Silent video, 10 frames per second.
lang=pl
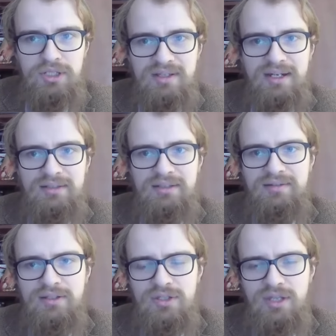też jest
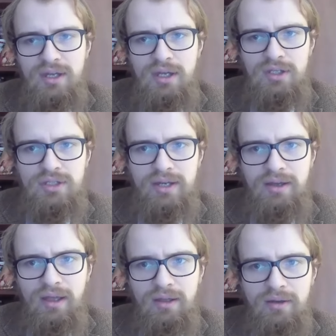charakterystyczne,
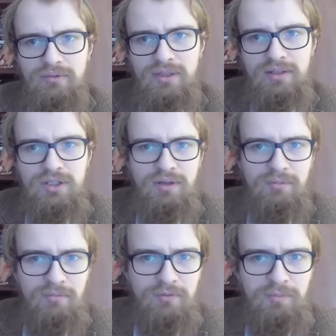że,
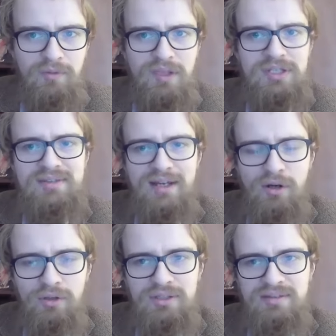że wypowiedzi
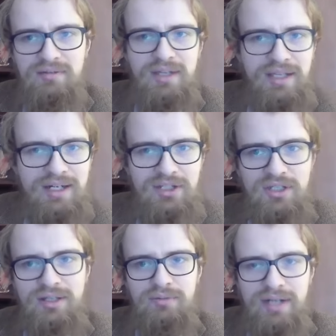zachodnie są takie
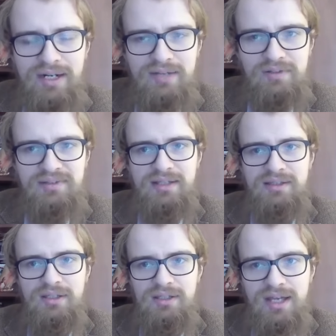raczej neutralne w
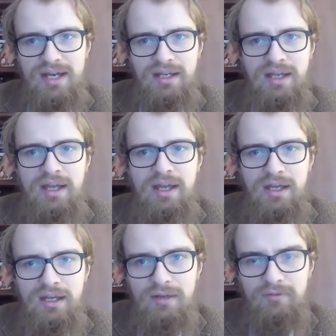ostatnich dniach
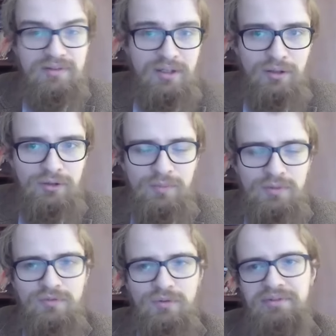e, zachodnich
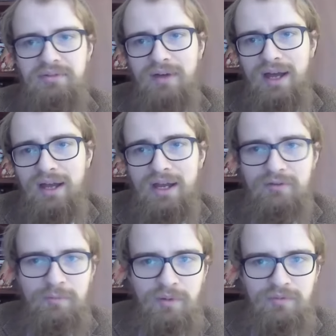przywódców, a
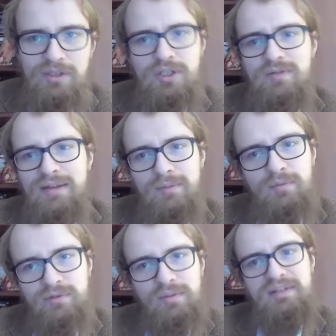wypowiedzi świata
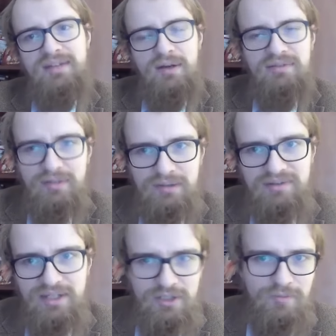muzułmańskiego są
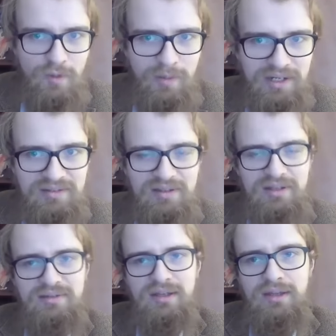jednoznacznie
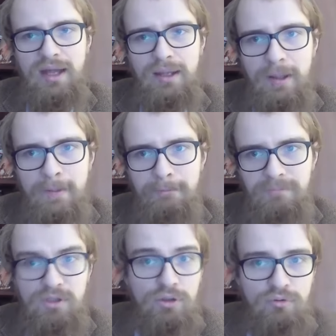propalestyńskie, tak?
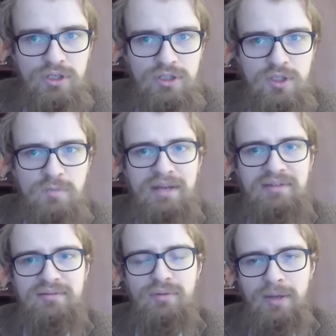I to również tych
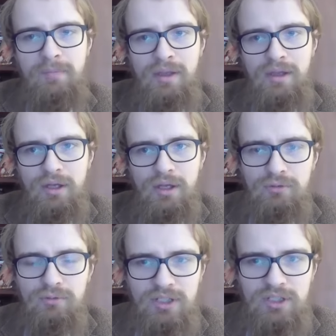państw, które, e,
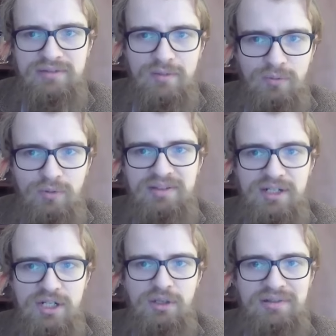które często były
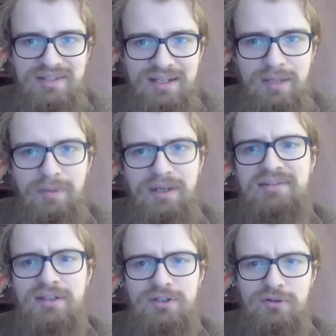oskarżone o zdradę
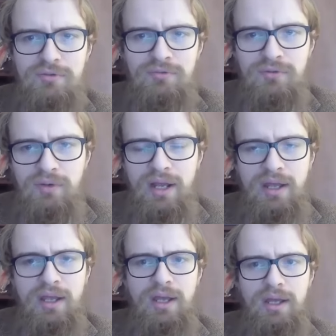palestyńczyków,
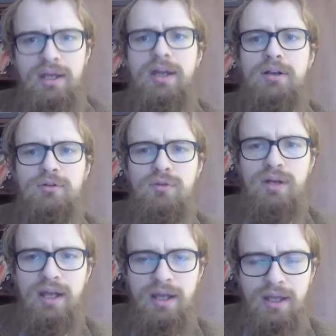które, e,
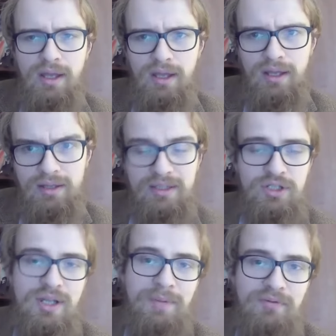które E,
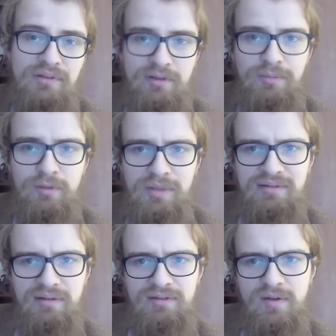też na pewno są pod
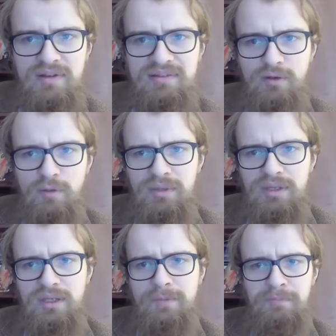presją swoich własnych
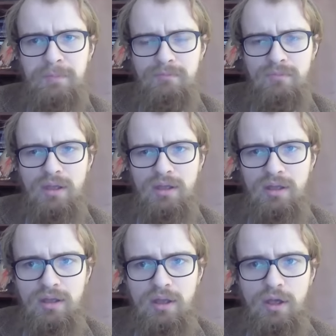opinii, mm,
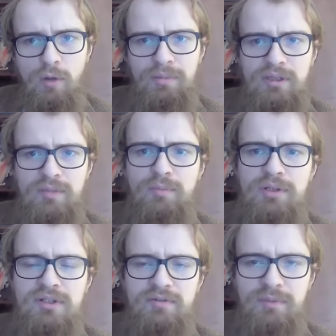e, opinii
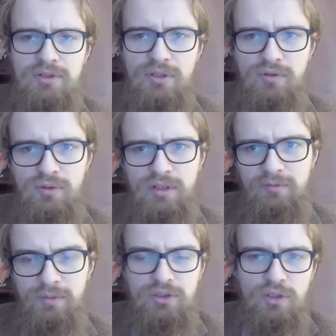publicznych w
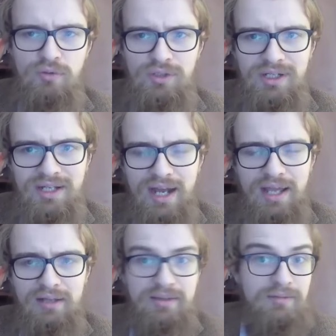poszczególnych, w poszczególnych
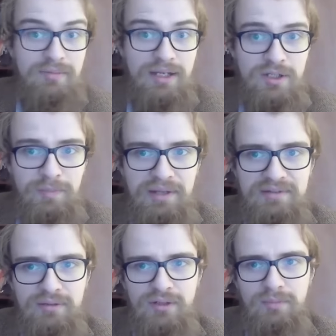krajach, także
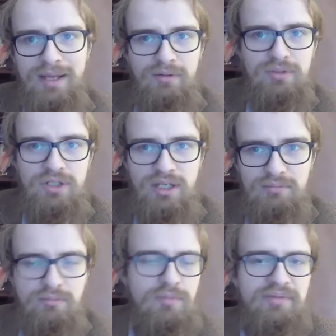państwa, które mają dzisiaj
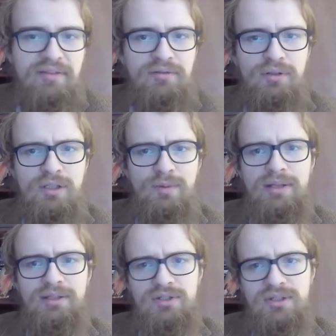stosunki
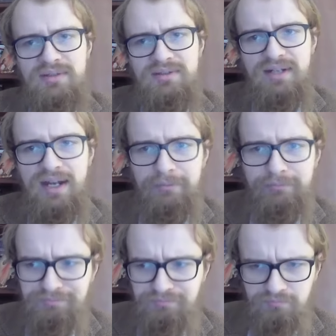dyplomatyczne z Izraelem.